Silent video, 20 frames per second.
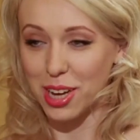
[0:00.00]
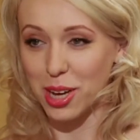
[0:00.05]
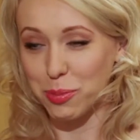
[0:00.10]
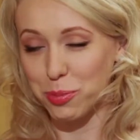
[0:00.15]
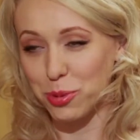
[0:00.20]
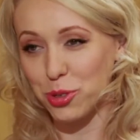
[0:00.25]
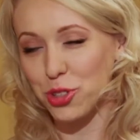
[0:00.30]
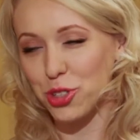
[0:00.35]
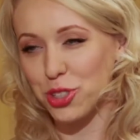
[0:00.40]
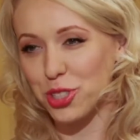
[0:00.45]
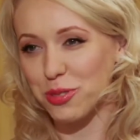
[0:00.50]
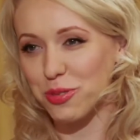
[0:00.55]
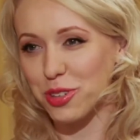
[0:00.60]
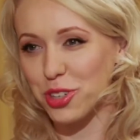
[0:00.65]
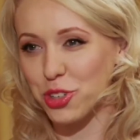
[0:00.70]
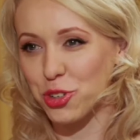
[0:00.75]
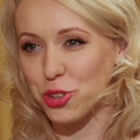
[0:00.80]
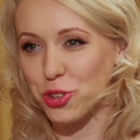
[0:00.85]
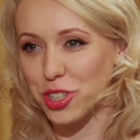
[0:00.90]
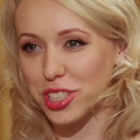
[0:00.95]
Опишите
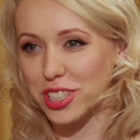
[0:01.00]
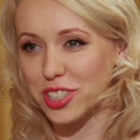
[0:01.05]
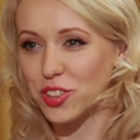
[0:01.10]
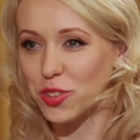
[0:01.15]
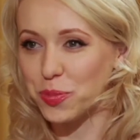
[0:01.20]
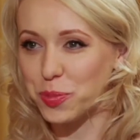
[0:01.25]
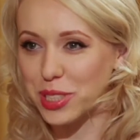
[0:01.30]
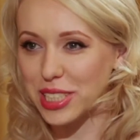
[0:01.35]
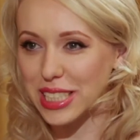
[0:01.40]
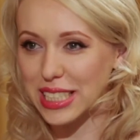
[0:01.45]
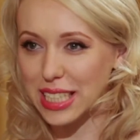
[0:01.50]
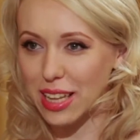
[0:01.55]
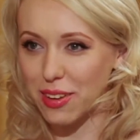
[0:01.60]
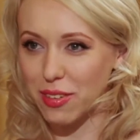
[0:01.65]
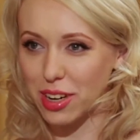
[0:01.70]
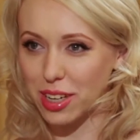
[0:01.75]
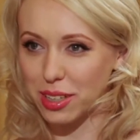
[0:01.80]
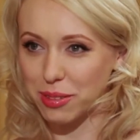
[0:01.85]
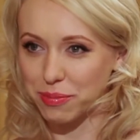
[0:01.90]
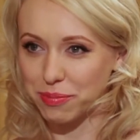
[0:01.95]
вашу жизнь в пяти
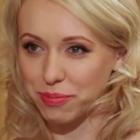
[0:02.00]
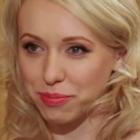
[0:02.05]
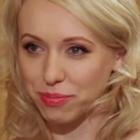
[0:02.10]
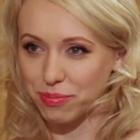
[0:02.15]
словах